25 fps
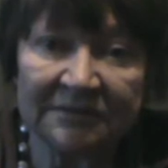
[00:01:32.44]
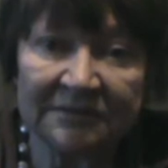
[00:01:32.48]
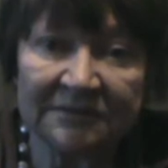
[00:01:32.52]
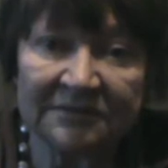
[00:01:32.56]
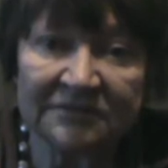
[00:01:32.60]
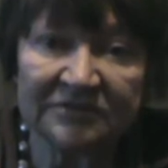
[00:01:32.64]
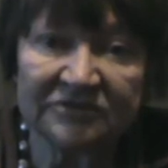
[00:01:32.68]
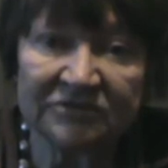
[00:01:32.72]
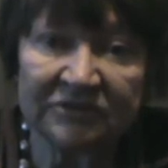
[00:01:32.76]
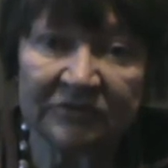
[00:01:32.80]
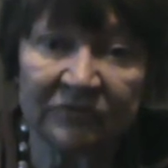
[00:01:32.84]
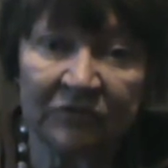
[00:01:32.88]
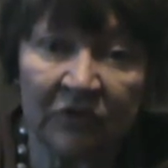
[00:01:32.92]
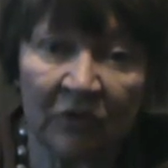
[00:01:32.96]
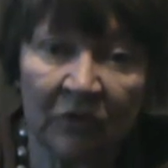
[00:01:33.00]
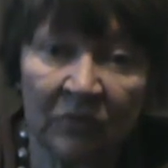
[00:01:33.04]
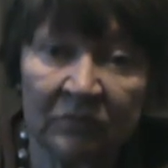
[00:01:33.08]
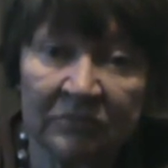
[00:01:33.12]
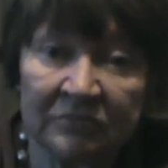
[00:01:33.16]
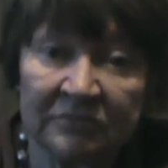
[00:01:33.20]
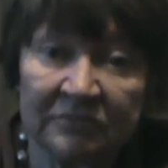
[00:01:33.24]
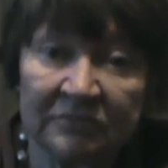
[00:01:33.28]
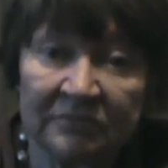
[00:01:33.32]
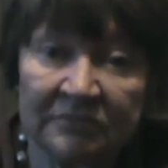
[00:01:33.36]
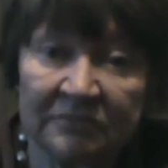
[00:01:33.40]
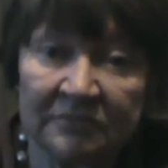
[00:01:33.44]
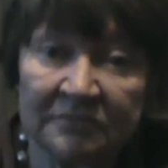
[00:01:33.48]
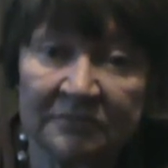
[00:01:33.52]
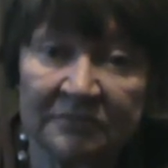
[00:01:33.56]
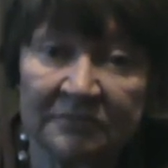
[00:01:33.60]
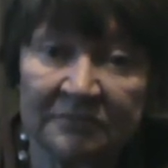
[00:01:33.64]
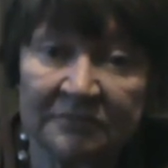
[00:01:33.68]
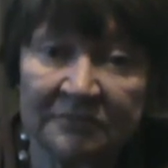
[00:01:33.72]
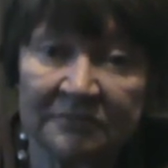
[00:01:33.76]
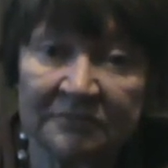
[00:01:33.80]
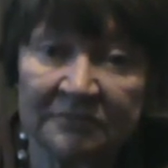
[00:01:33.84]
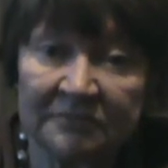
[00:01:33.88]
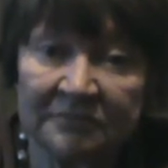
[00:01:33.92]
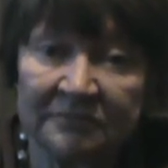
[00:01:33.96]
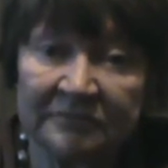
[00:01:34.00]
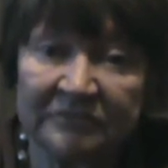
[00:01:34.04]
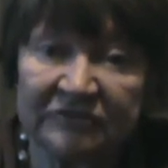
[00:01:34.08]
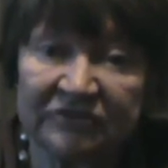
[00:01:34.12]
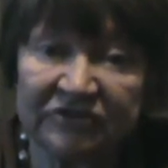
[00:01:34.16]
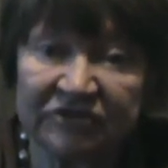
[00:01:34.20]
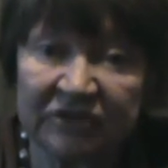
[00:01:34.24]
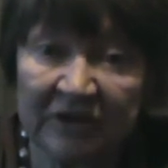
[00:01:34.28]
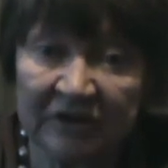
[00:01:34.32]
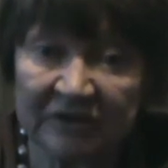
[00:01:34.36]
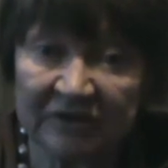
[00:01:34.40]
живем в
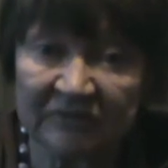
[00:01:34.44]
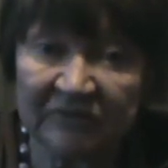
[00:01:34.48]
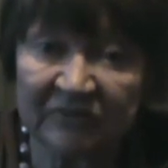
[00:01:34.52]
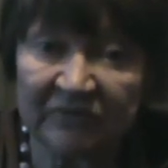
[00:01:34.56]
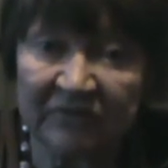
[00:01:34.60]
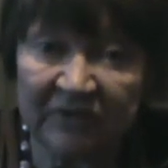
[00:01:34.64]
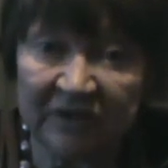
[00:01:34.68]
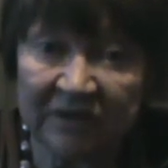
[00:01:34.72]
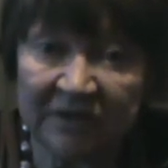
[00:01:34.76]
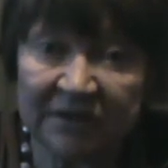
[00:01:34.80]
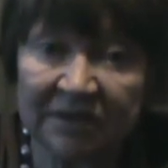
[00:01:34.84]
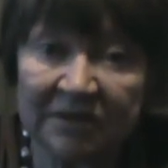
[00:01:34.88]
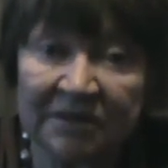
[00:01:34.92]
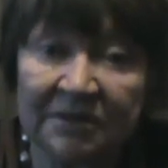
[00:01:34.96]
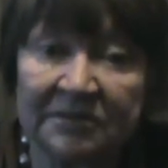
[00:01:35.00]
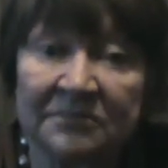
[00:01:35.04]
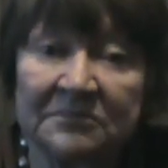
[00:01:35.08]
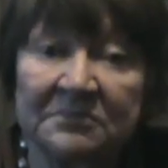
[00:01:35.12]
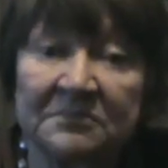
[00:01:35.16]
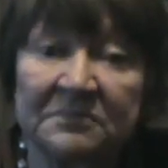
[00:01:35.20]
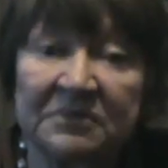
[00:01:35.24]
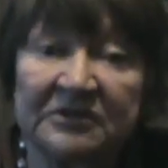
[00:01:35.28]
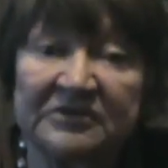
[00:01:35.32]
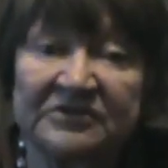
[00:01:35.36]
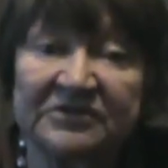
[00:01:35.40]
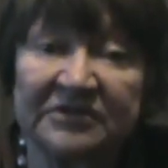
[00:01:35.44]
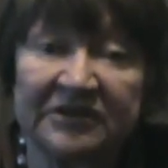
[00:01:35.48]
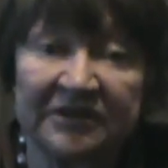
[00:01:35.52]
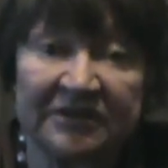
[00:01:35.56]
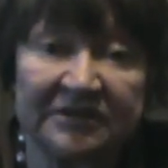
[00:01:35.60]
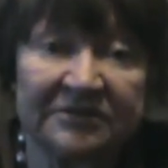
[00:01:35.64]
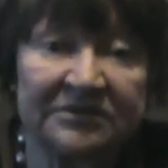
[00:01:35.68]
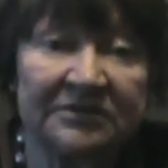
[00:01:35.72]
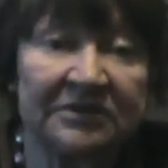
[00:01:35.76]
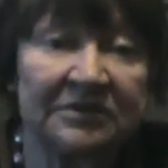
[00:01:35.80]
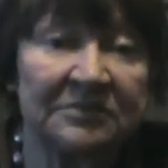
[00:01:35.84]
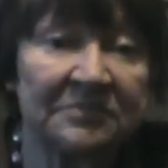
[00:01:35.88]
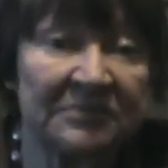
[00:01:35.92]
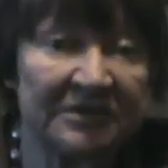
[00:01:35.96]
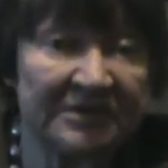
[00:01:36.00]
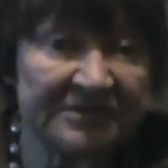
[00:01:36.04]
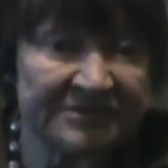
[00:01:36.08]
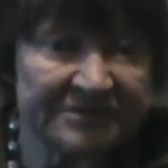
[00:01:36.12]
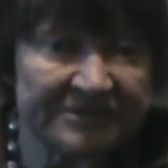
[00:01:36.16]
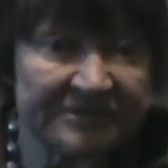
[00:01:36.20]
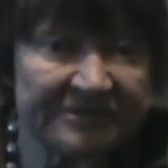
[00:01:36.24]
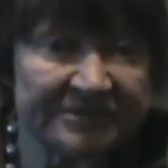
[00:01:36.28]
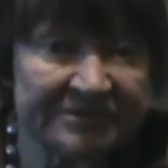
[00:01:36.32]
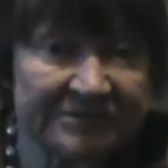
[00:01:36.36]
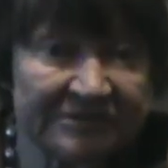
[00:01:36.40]
старом веке последние
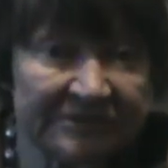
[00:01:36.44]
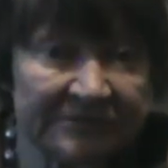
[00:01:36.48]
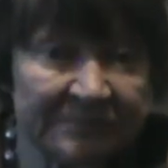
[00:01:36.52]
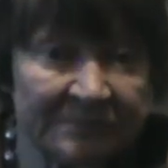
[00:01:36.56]
месяцы.